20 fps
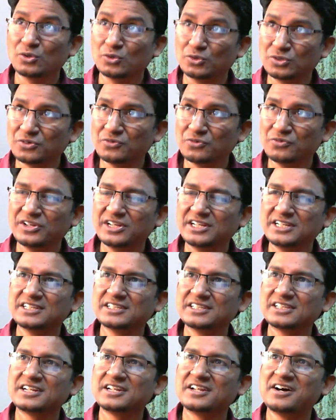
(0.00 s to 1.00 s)
உனக்கு
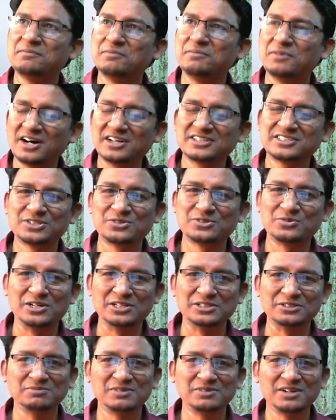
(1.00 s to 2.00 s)
வேண்டியதெல்லாம்
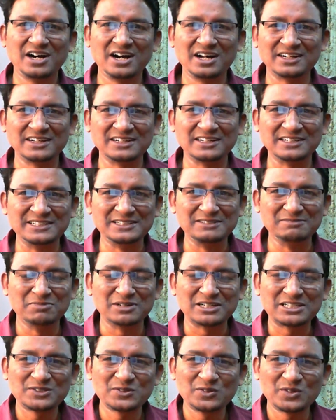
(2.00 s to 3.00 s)
ஆசீர்வாதம் ஆனால் நீ
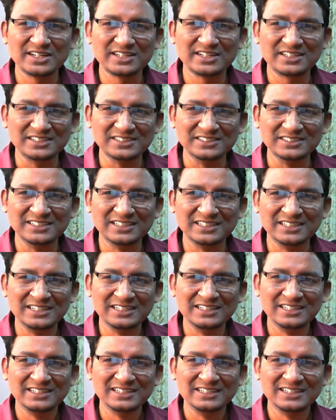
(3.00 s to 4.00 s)
மற்றவர்களுக்கு
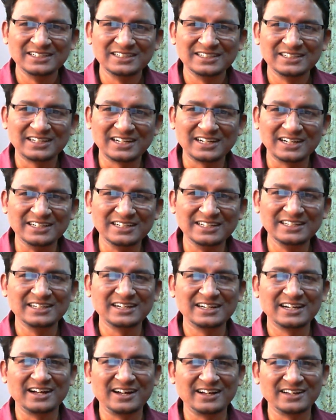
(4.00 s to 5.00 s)

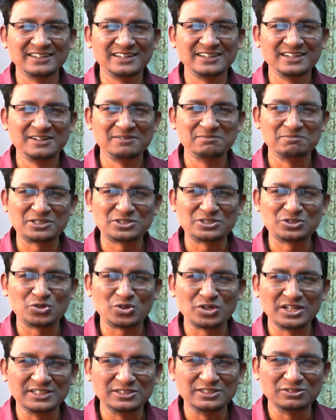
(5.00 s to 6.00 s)
கண்ணீராய்
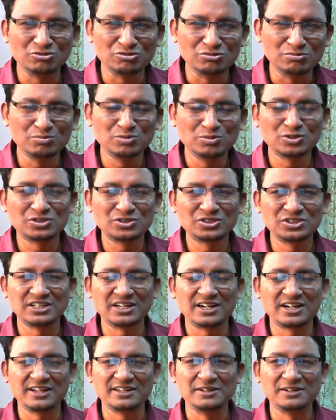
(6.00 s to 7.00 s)
மற்றவர்களை
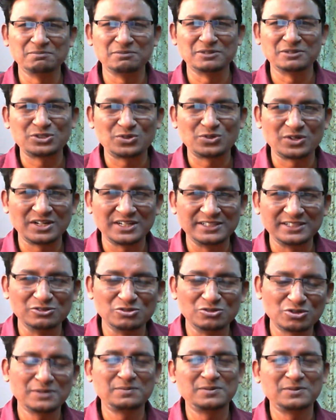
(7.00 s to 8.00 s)
துன்புறுத்துகிறாய் மற்றவர்களை
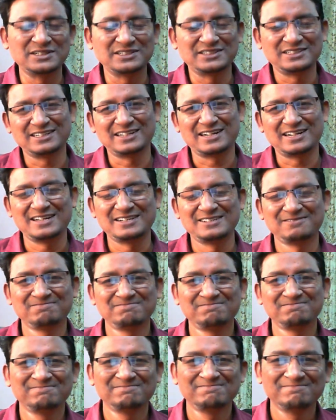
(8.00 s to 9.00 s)
துக்கப்படுத்துகிறாய்
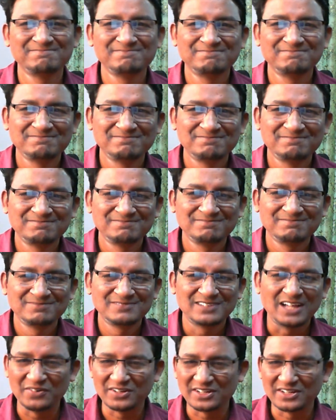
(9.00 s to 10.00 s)

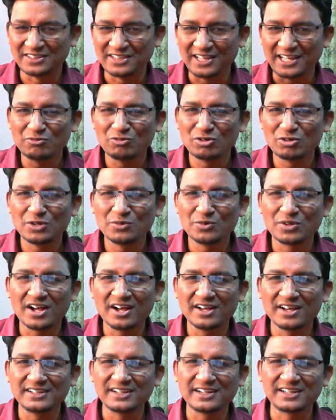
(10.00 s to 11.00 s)
அவர்
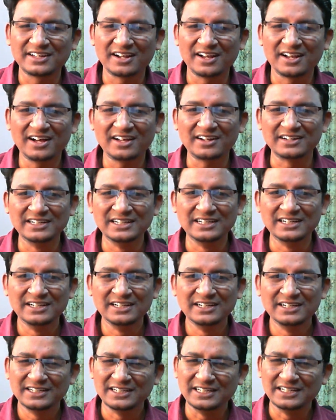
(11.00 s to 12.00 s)
தயவுள்ளவராக இருக்கிறார்
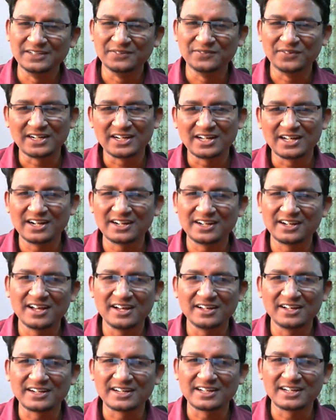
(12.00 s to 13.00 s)
நீ
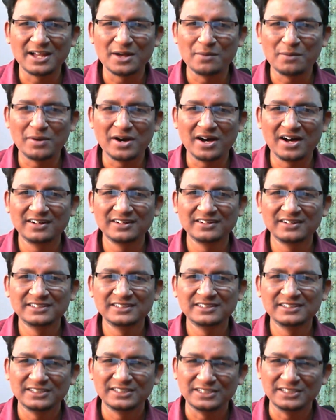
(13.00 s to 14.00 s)
வன்கண்ணனாக இருக்கலாமா
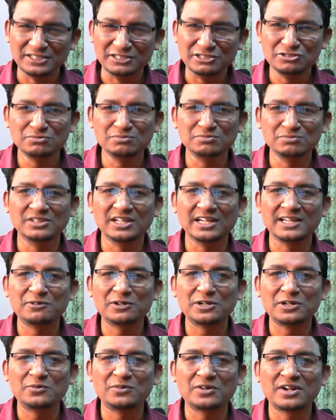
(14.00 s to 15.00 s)
நீயும்
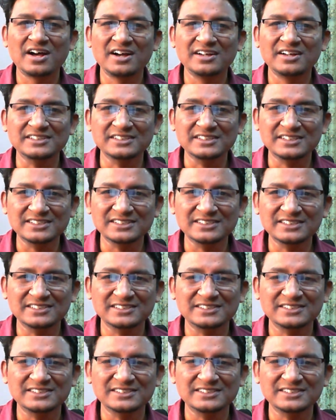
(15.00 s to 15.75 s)
தயவுள்ளவனாக இரு